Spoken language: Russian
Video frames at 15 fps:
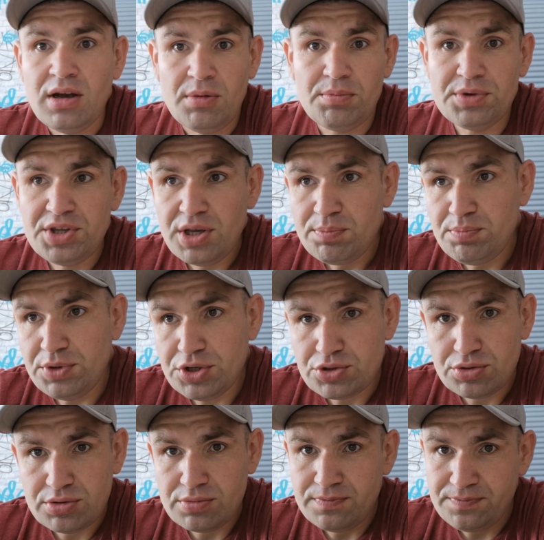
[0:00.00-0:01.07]
мне
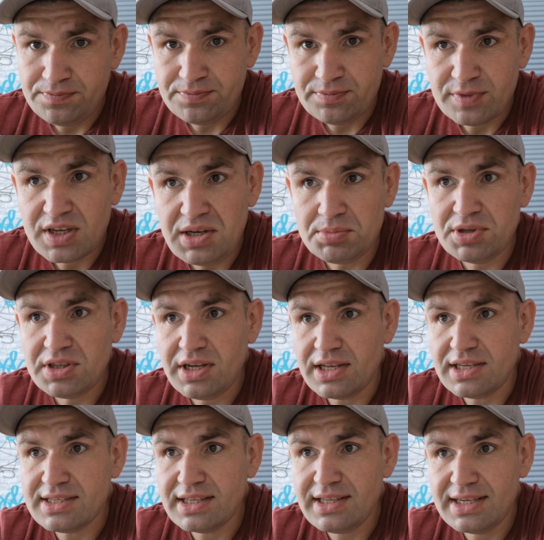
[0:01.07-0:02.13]
пишут
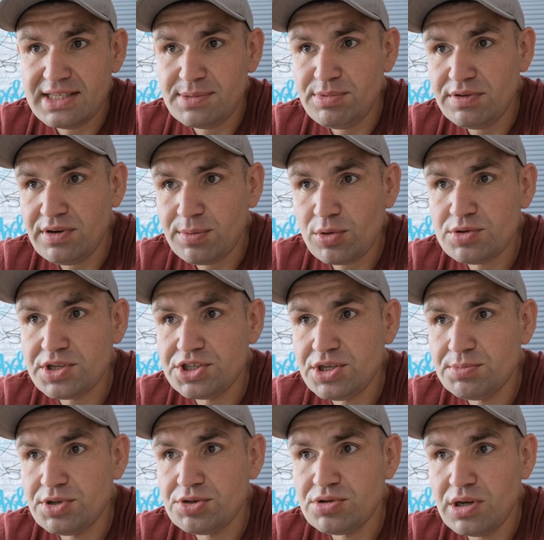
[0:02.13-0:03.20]
комментарий, задай себе вопрос,
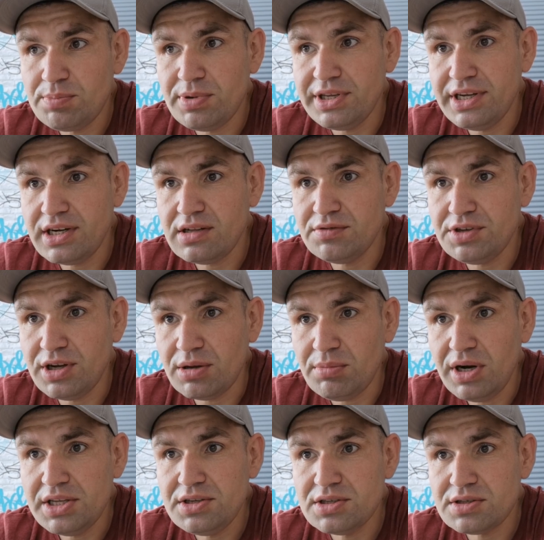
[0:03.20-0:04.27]
зачем ты сюда приехал в
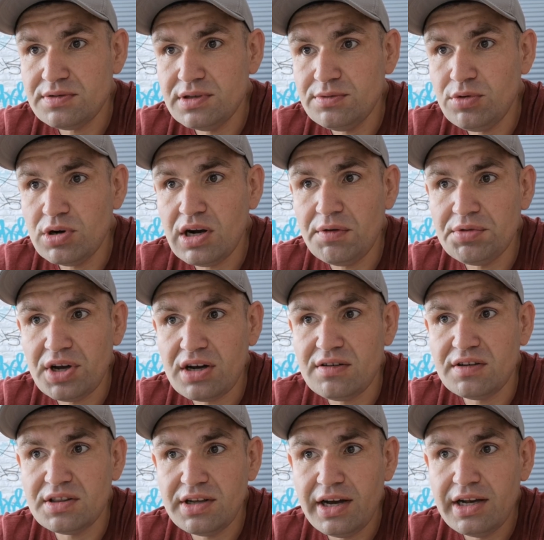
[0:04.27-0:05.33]
Германию, своего говна
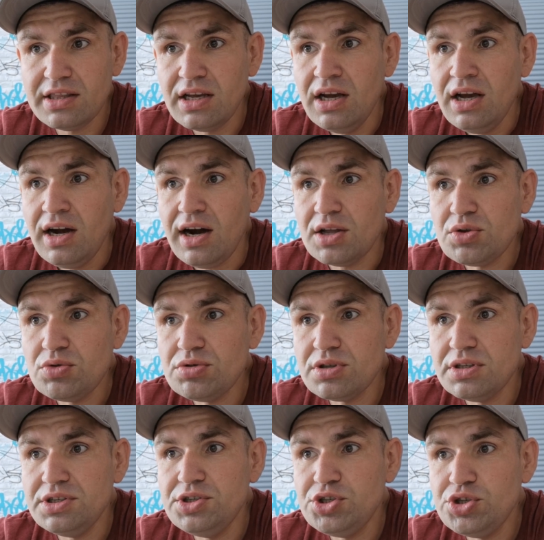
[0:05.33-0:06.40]
хватает, а тут
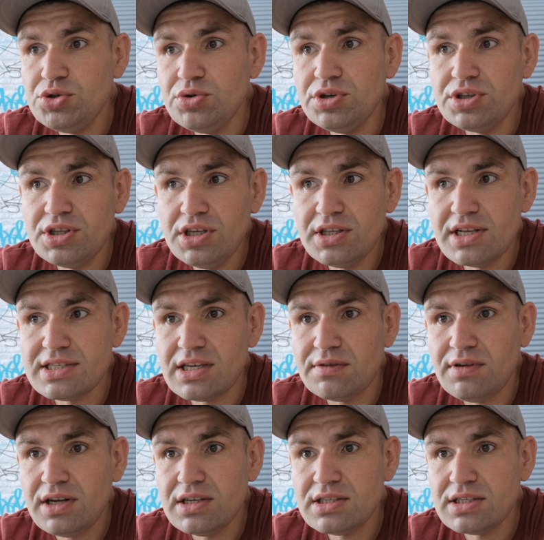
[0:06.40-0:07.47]
еще и ты
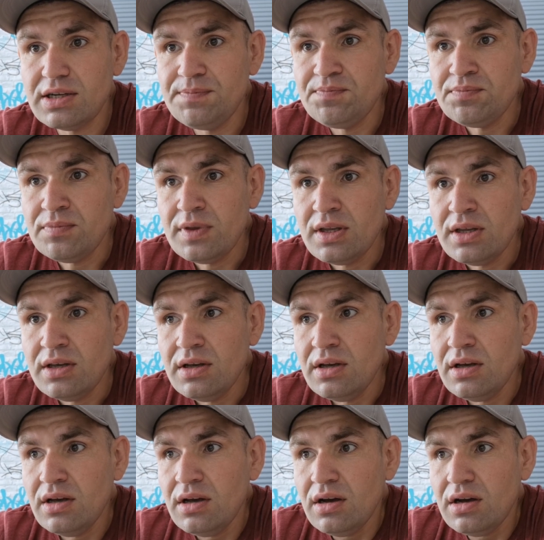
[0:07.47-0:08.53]
нарисовался
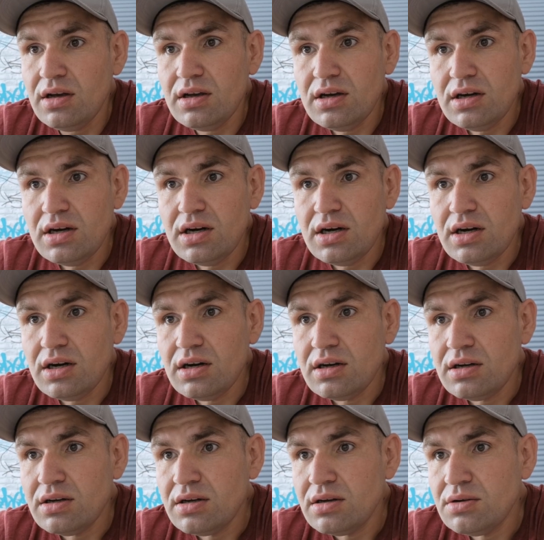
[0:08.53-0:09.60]
э,
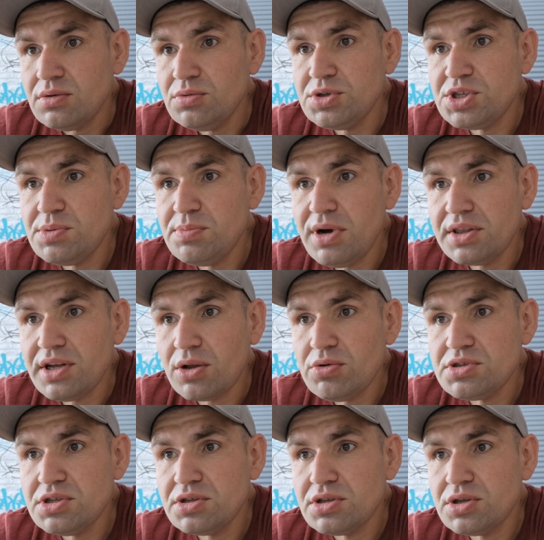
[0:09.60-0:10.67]
у себя на
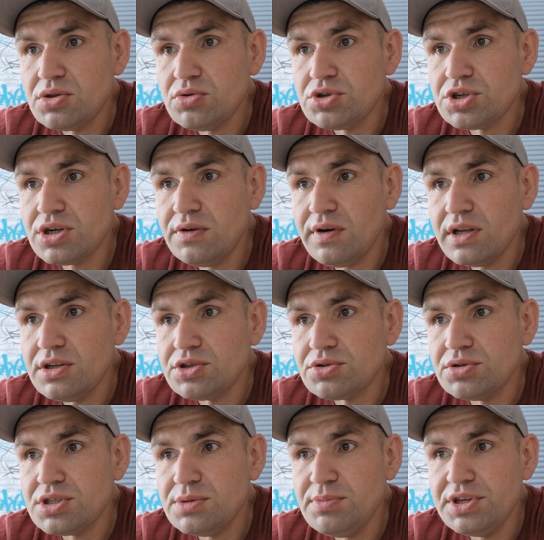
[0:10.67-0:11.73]
родине, ты тоже говорил,
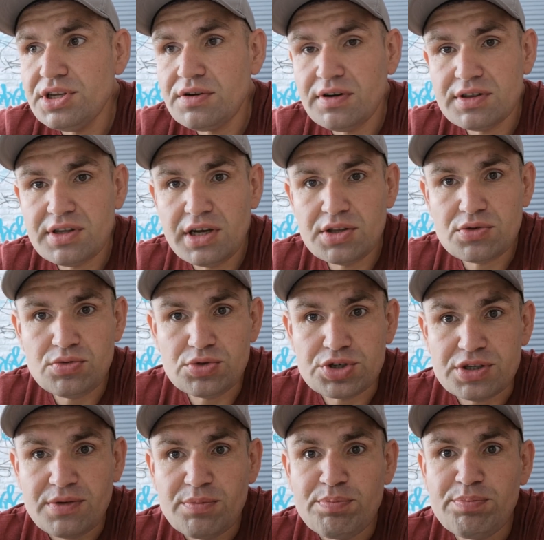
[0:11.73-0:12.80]
что тебе не хватает
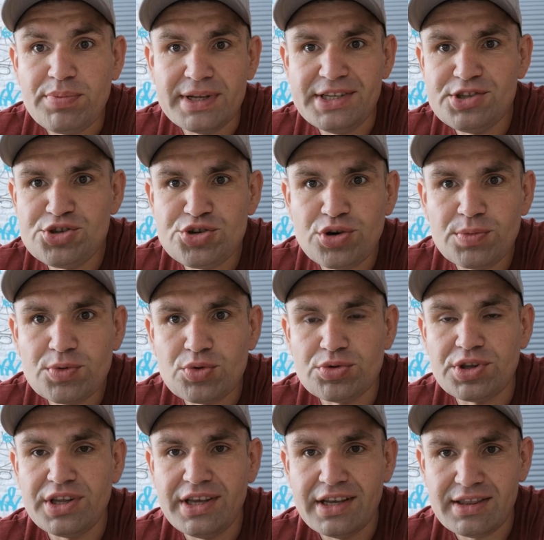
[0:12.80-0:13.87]
кушать. При чем
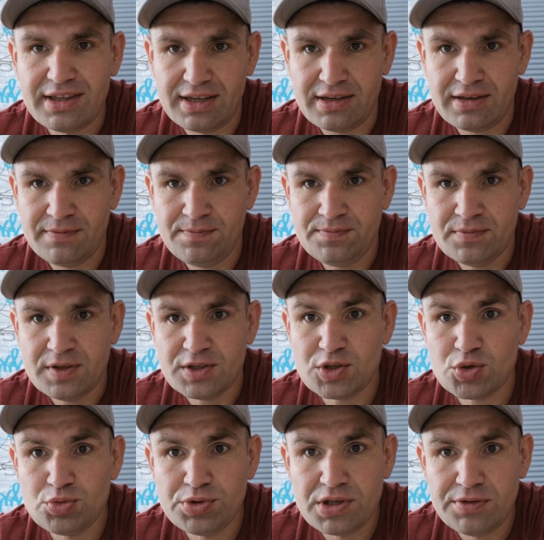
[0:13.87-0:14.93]
тут это?
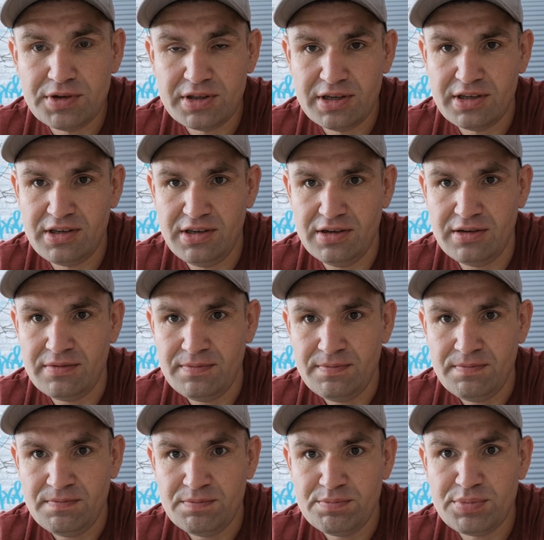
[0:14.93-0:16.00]
Суки вы такие.
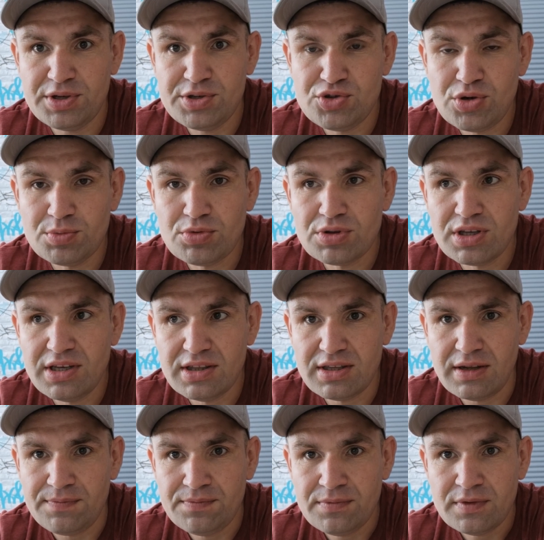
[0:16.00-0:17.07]
При чем тут
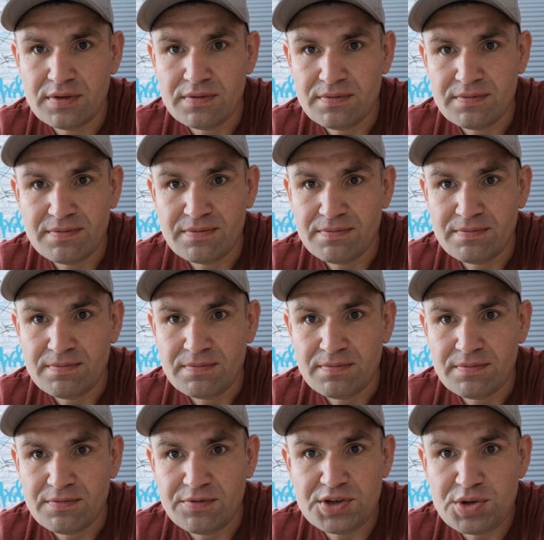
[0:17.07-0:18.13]
это?
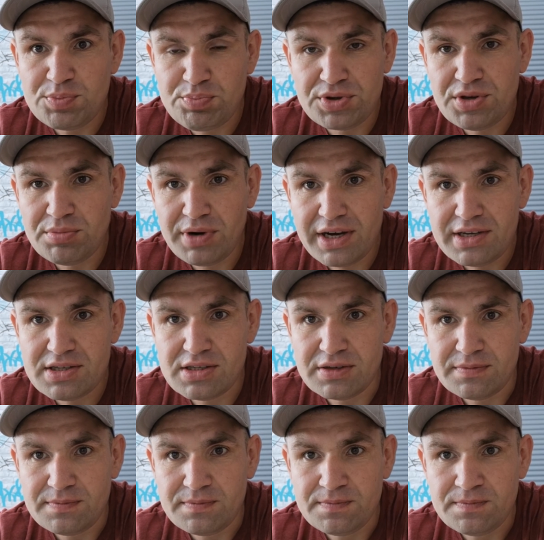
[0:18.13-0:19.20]
Вы не
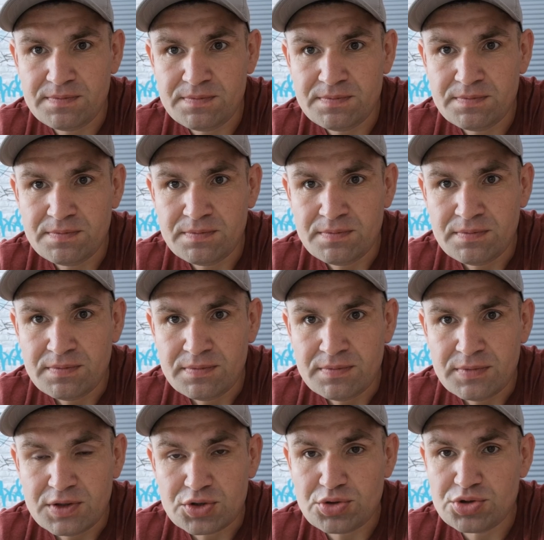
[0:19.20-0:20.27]
понимаете,
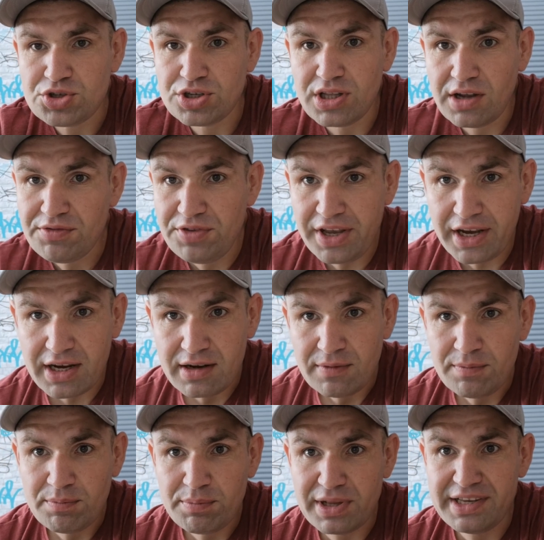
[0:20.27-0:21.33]
что человек
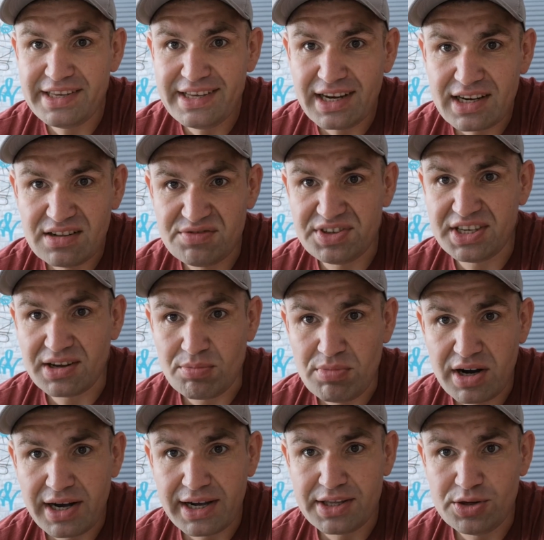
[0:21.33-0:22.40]
приехал в
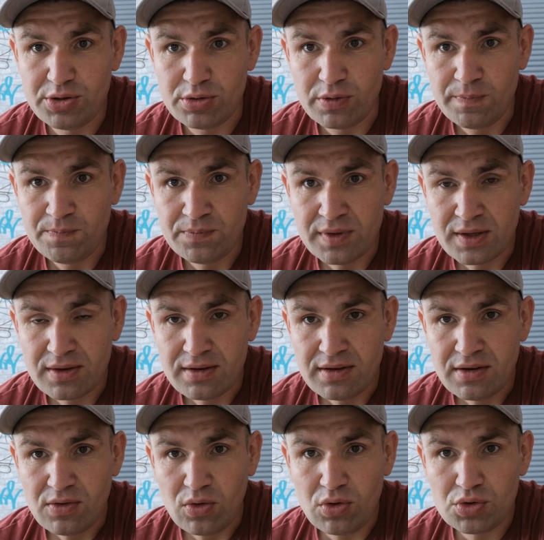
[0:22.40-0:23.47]
Германию –
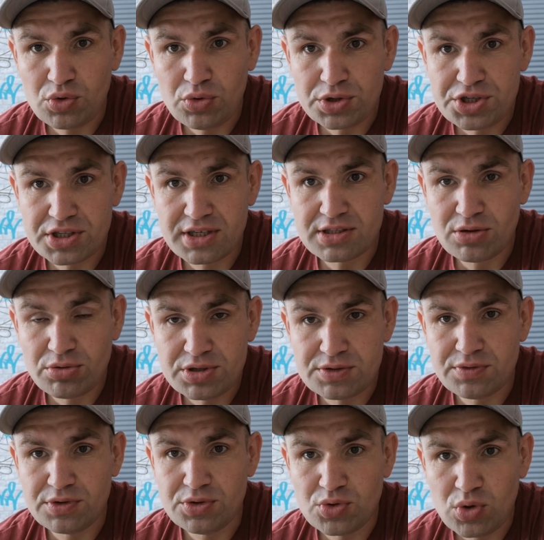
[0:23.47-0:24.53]
он хочет настроить
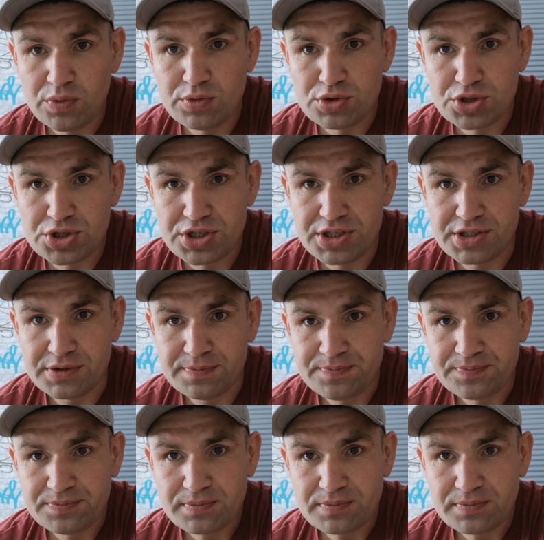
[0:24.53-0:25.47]
свою новую жизнь.